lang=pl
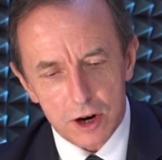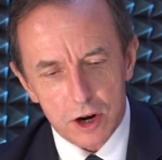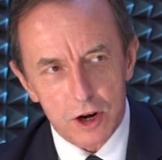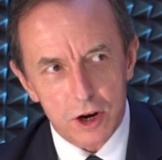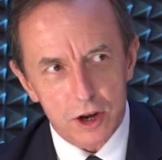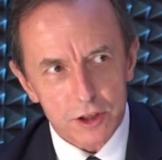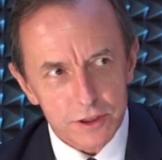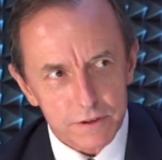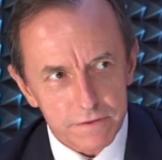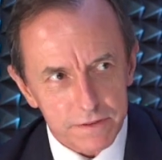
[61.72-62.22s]

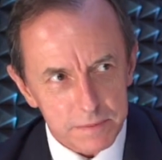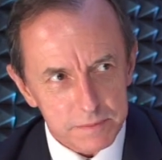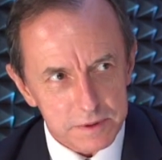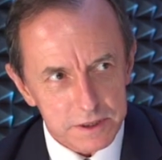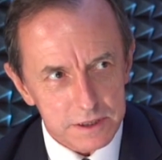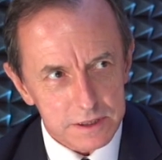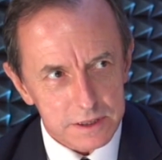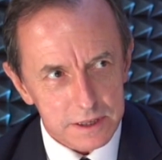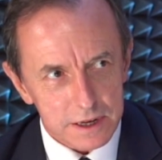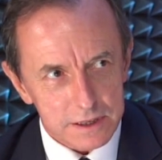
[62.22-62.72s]
klątwa
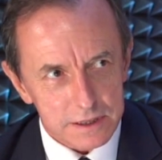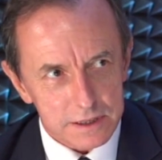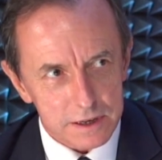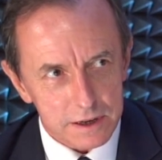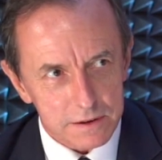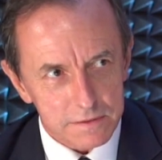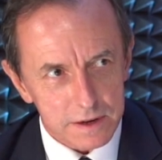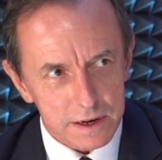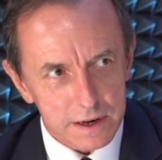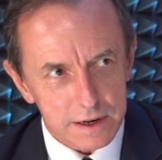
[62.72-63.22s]
ministra
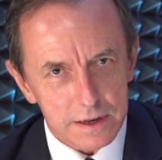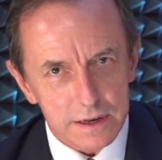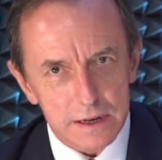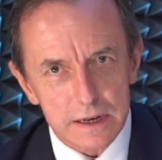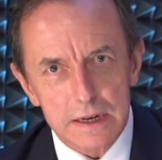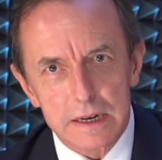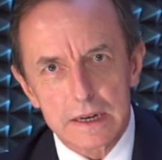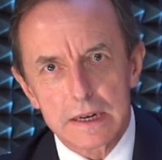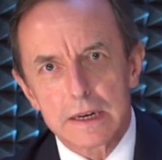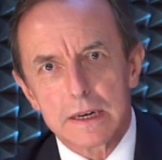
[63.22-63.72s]
zdrowia,
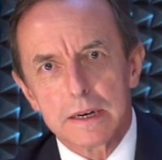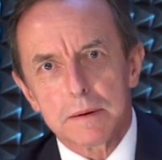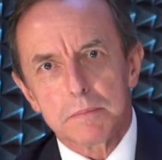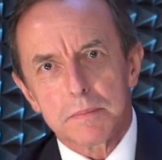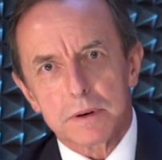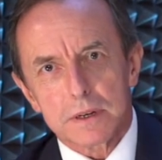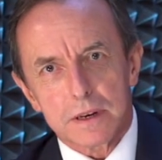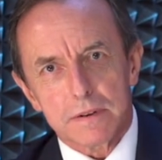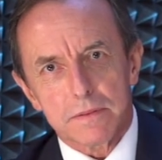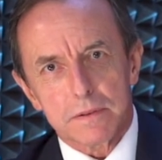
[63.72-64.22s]

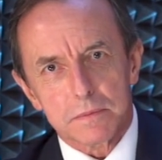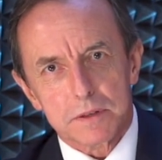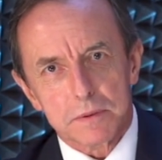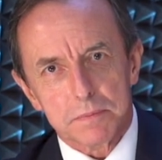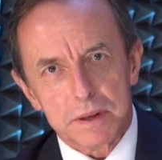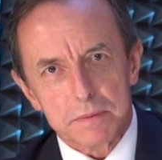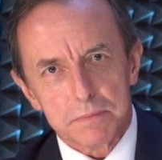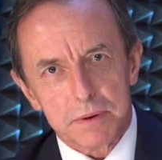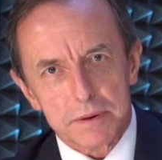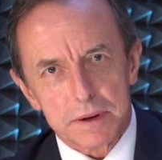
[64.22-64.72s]
bo nie wiem,
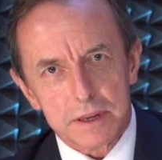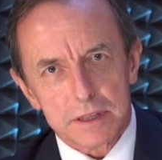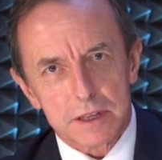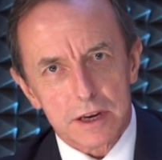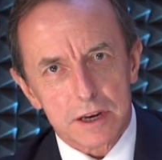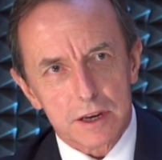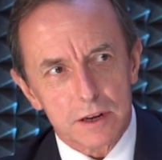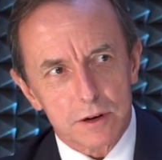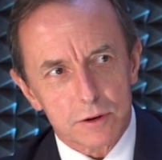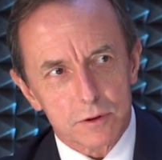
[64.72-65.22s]
czy pan
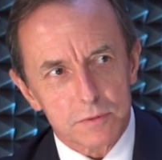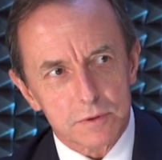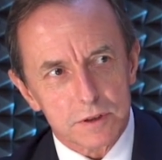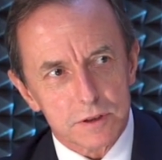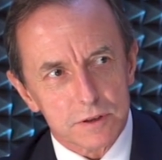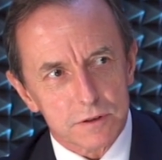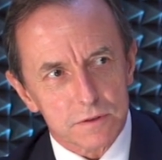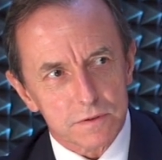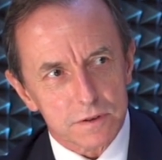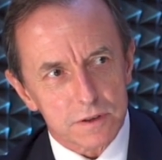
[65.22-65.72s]
pamięta, kilku
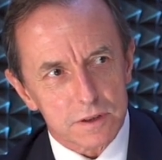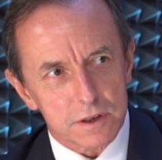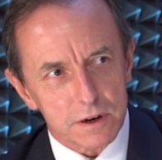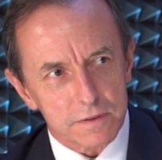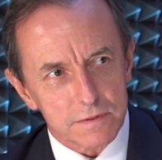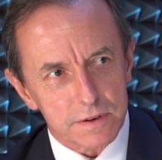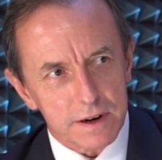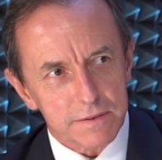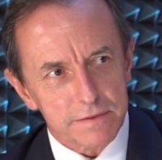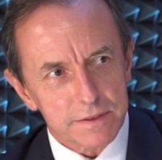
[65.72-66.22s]
ministrów
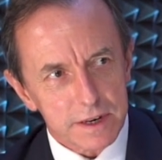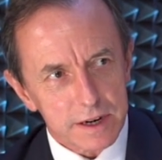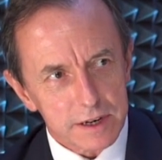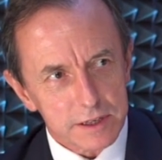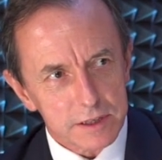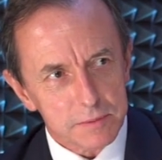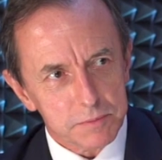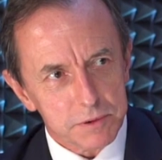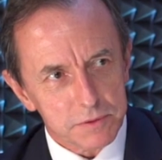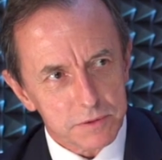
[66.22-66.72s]
zdrowia w
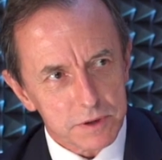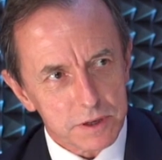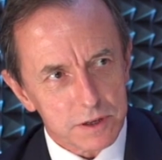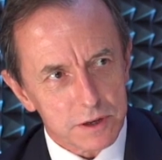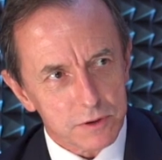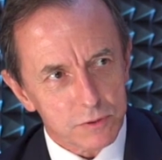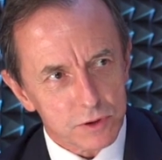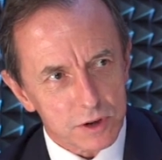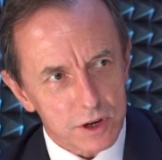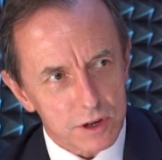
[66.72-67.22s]
trakcie
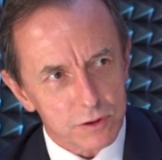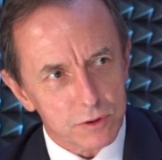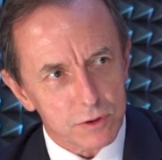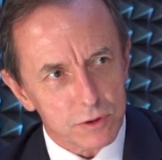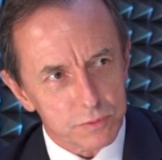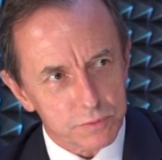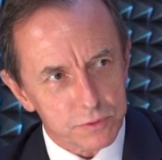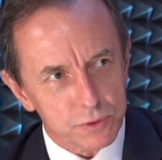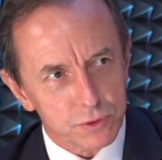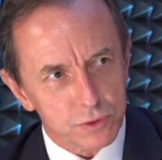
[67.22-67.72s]
pełnienia
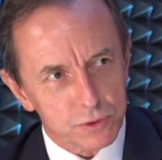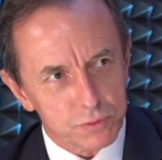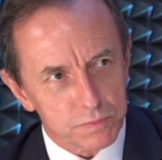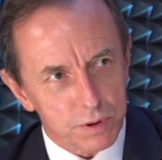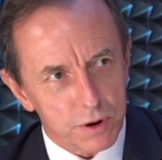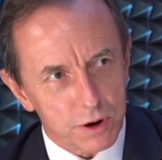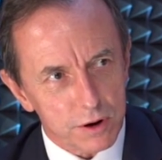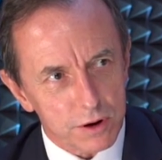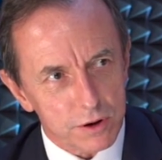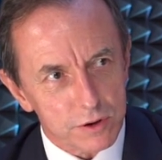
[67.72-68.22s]
urzędu lub tuż
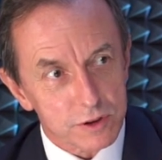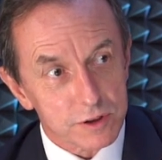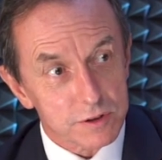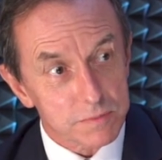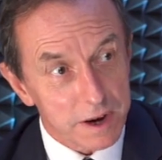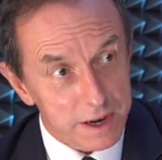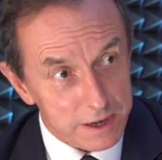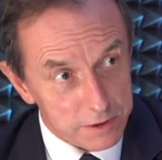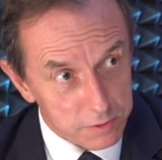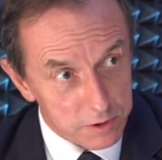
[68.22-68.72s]
po
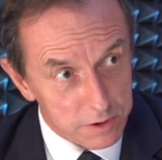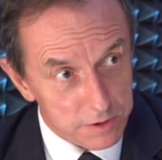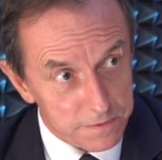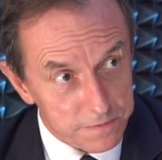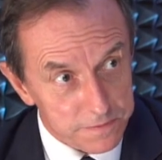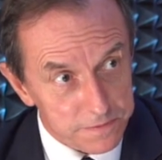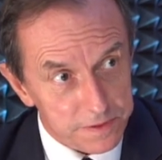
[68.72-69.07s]
zmarło.